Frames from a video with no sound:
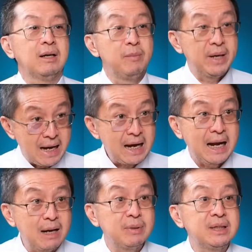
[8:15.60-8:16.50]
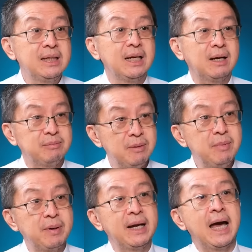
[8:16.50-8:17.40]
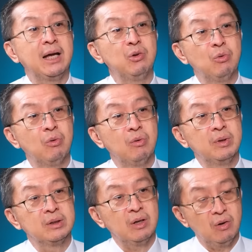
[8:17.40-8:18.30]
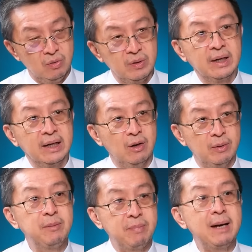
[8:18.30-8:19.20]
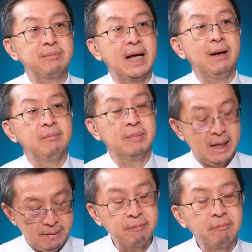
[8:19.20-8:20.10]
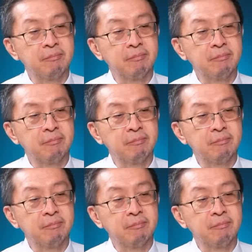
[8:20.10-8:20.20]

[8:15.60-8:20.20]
เรามีห้าล้านบัญชีนะครับที่มีปัญหาอยู่ personal loan ลองคิดภาพตามครับ